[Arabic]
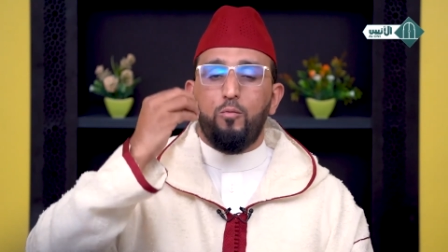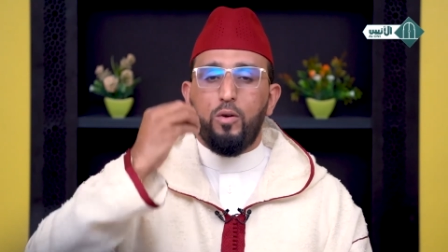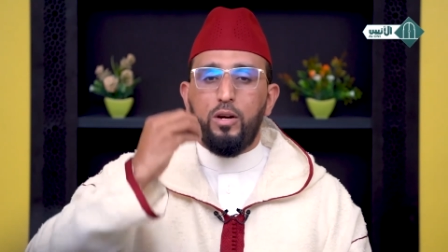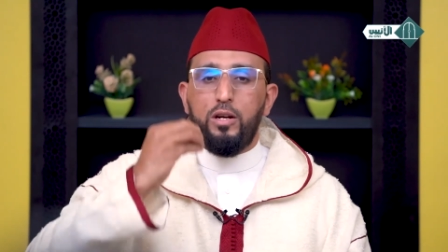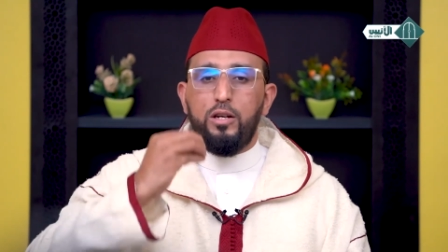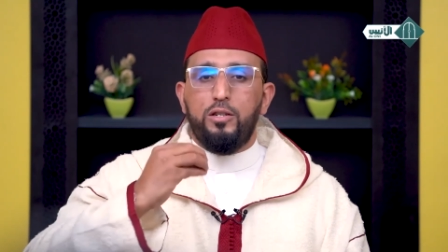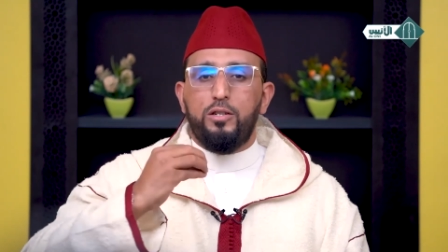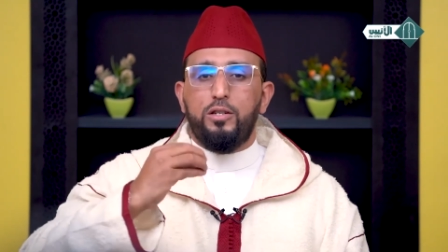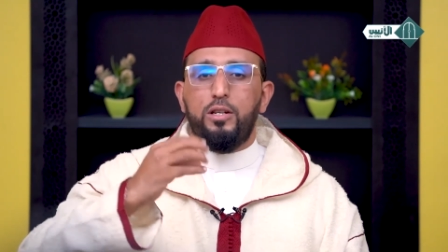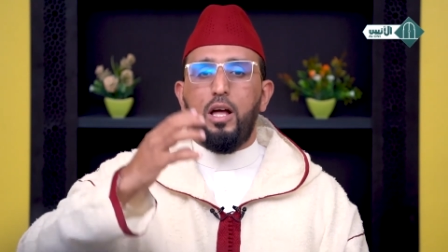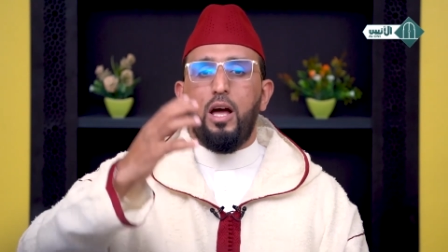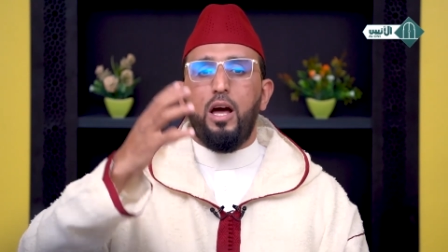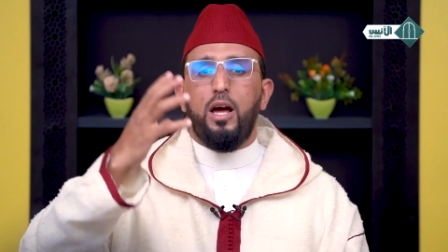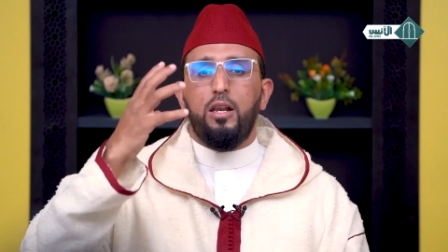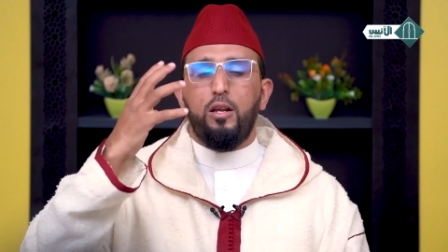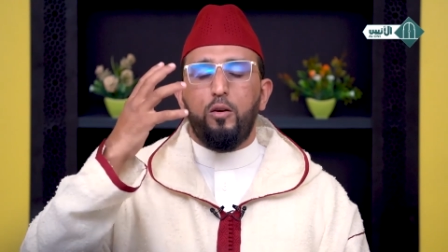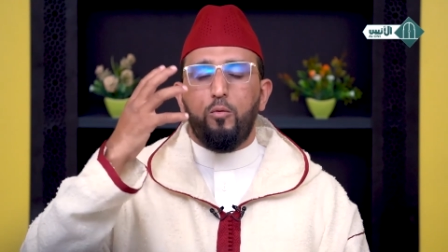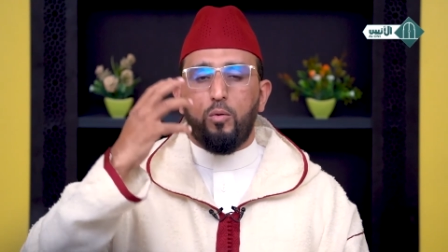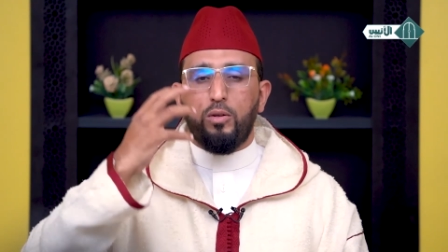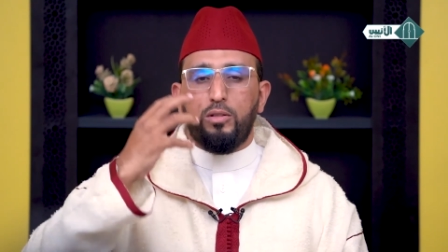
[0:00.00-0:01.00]

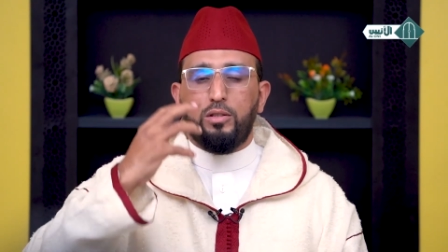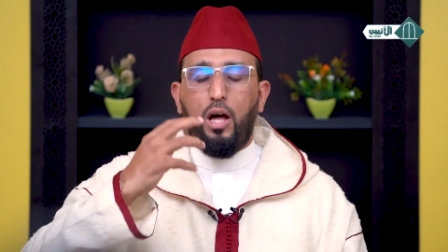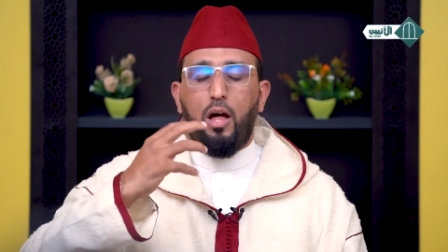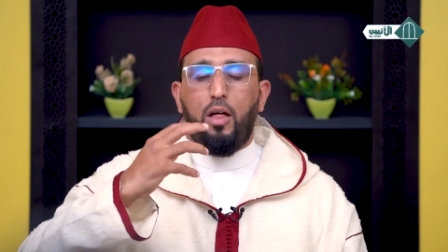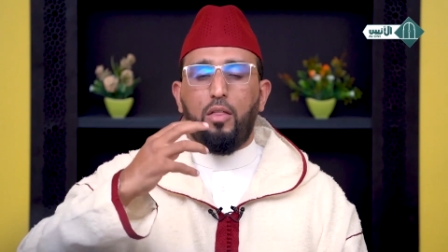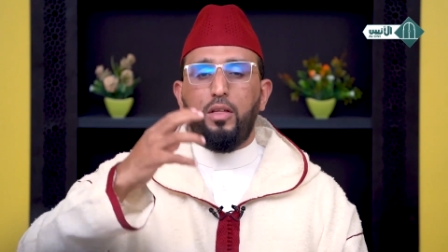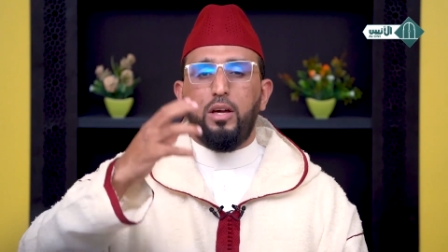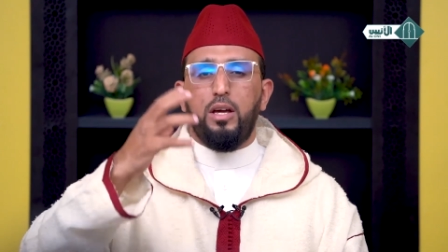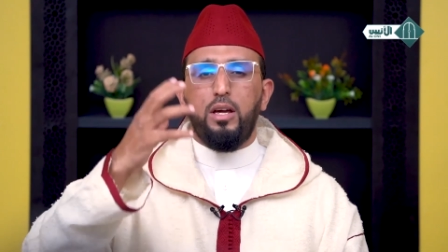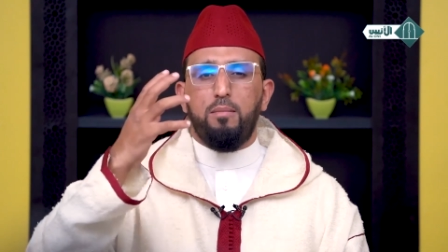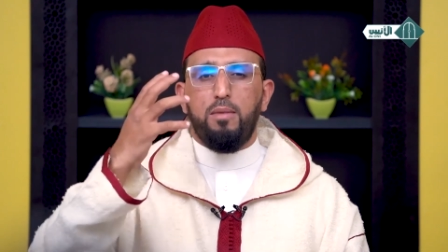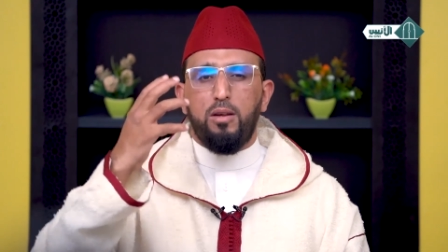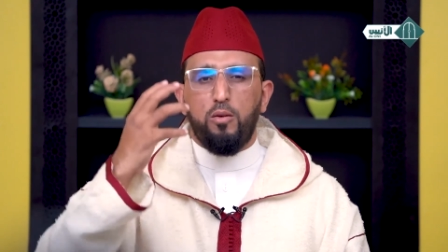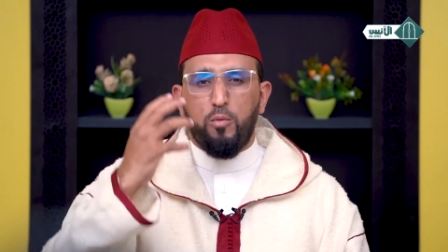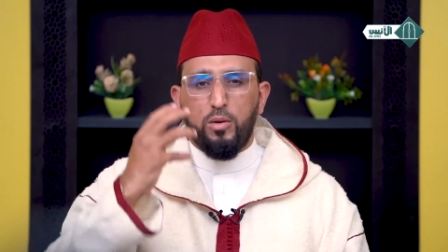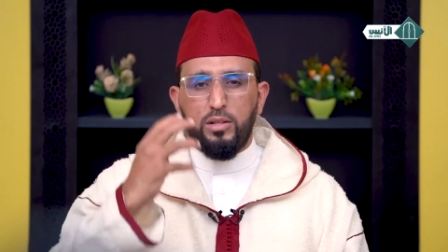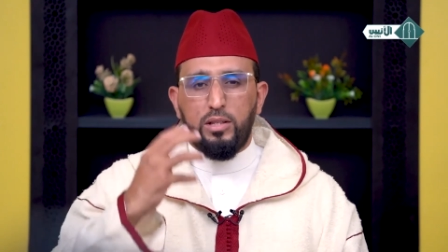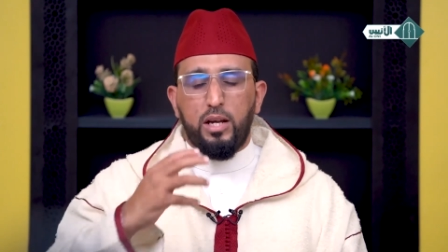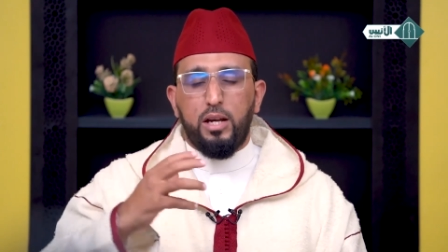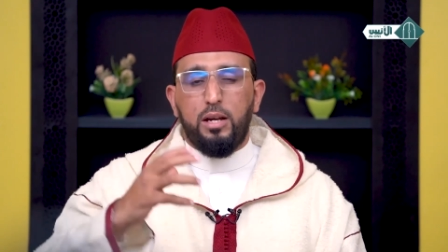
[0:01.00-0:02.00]
واجلال وتعظيم
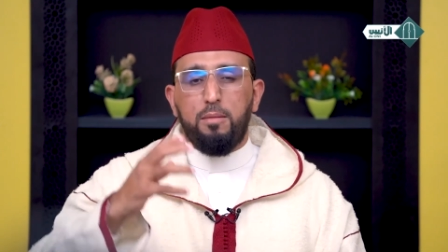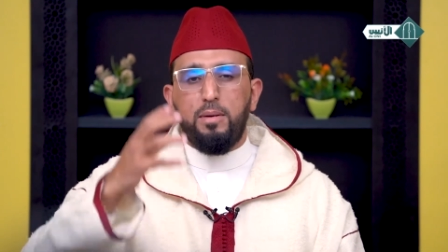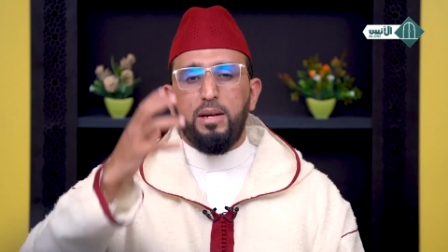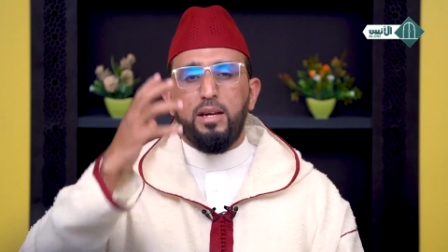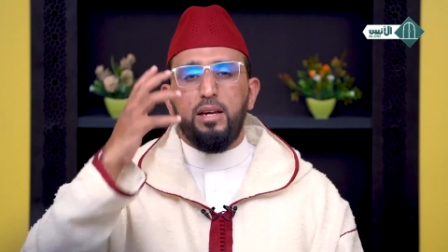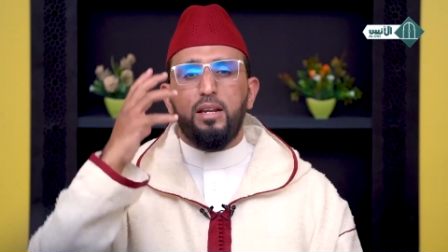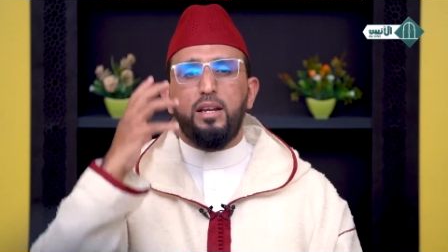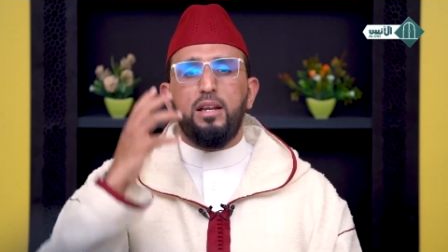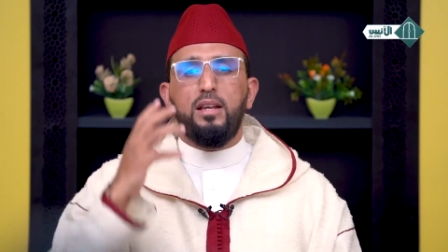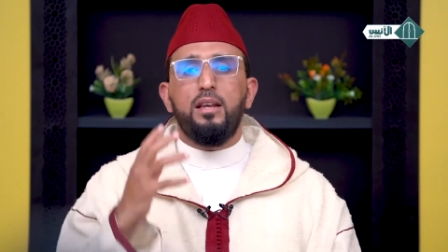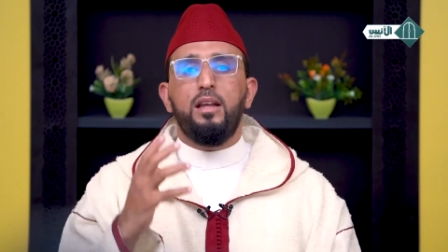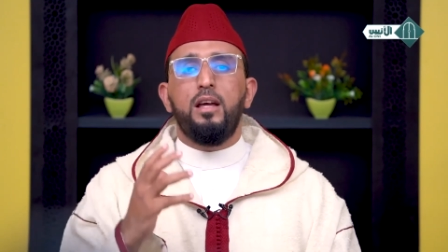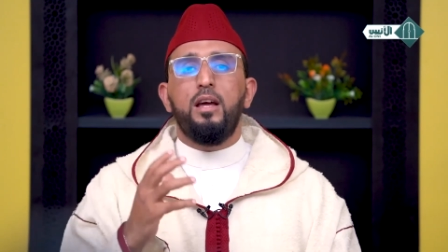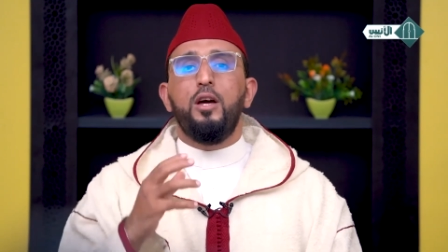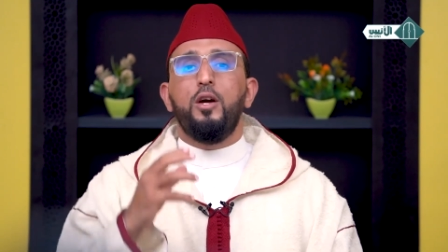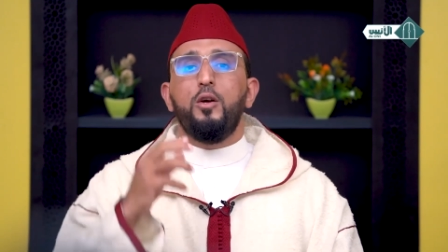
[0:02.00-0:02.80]
وتكبير